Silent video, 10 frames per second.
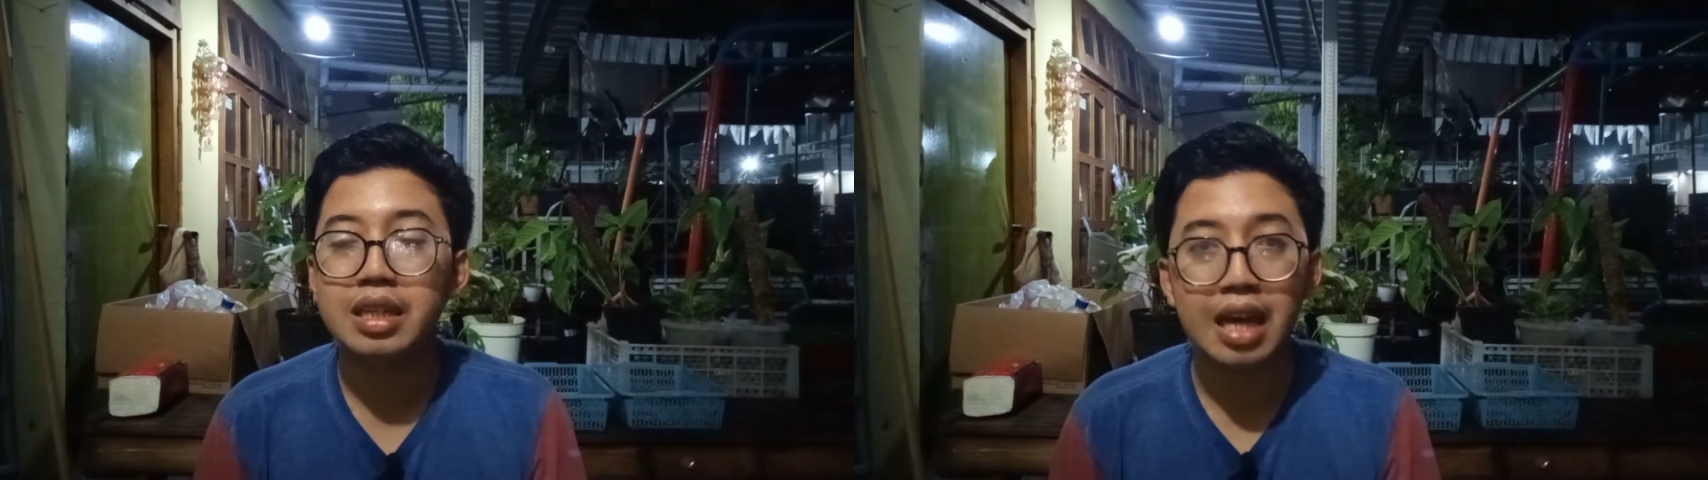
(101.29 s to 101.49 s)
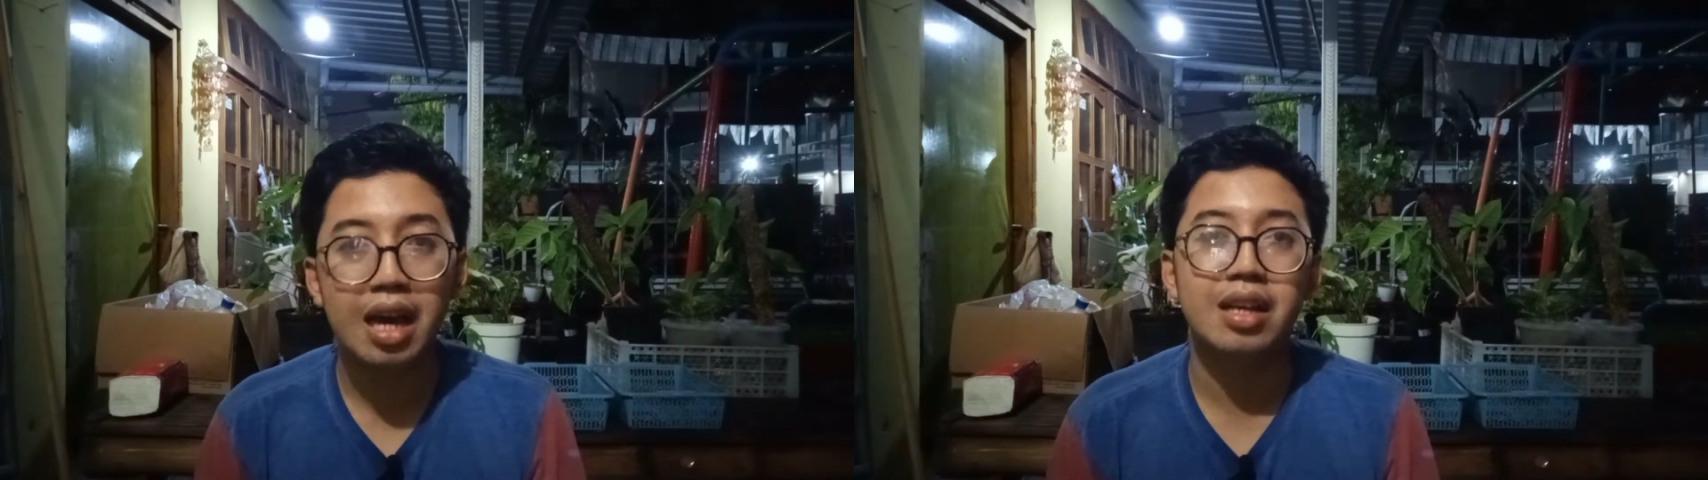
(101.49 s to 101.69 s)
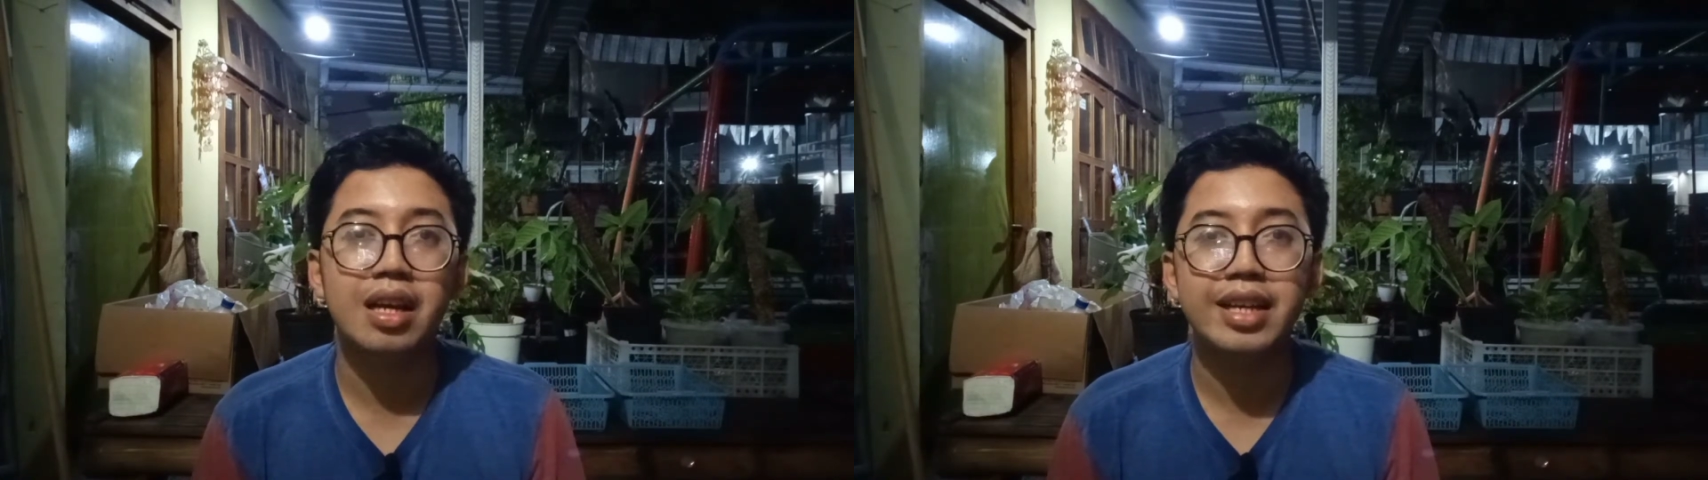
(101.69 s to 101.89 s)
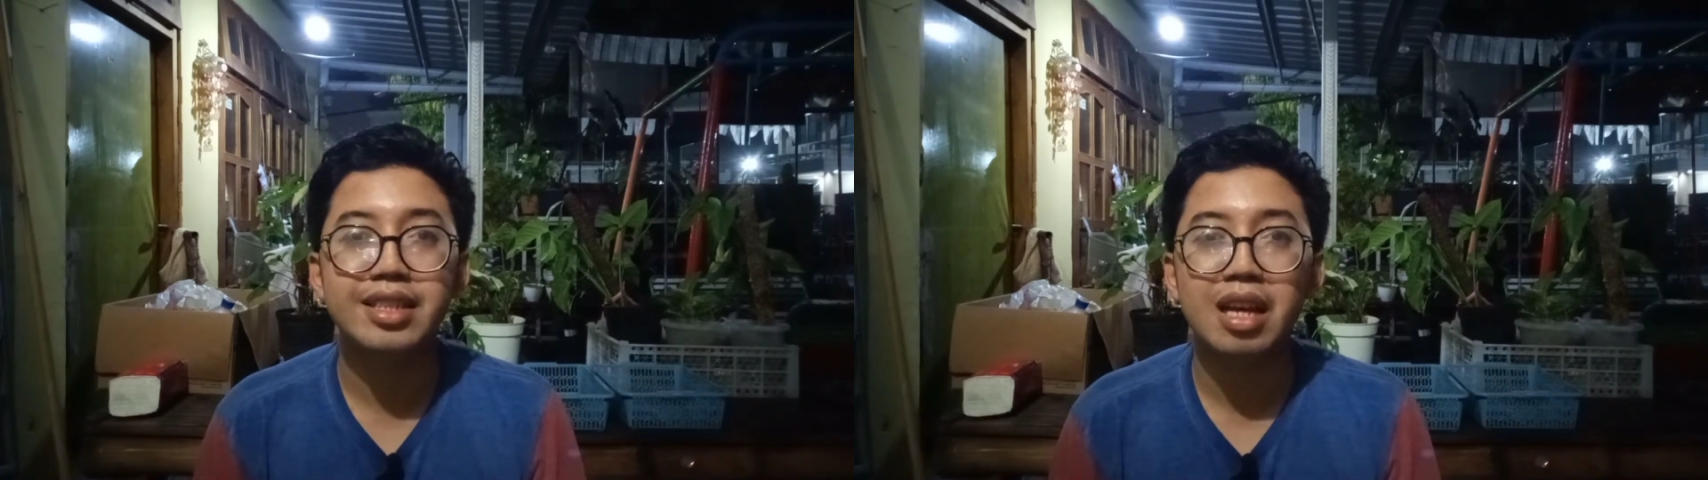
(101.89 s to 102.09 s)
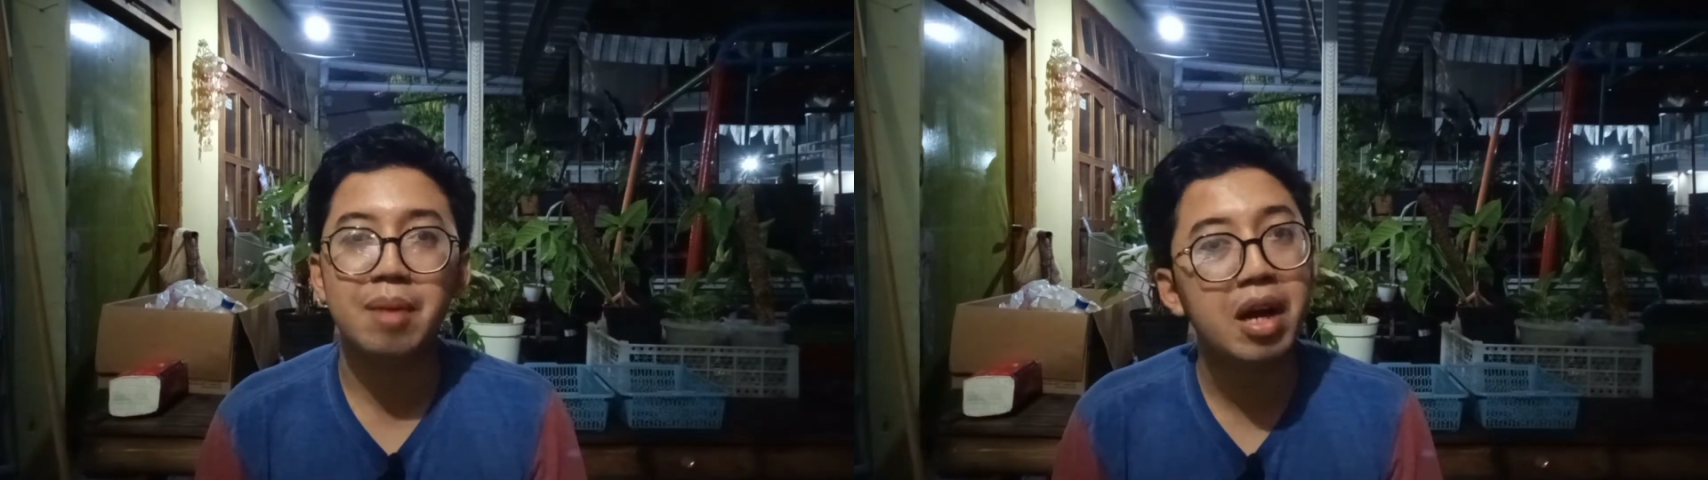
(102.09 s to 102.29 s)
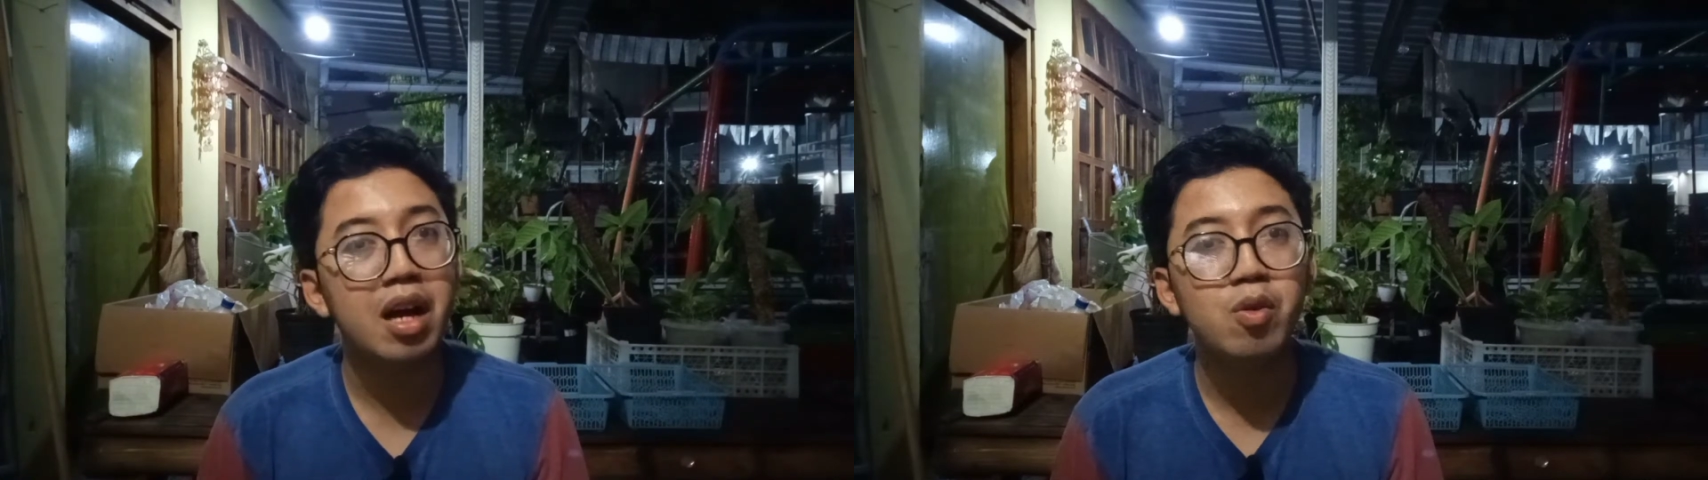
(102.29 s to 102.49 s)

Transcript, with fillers: iya guys emang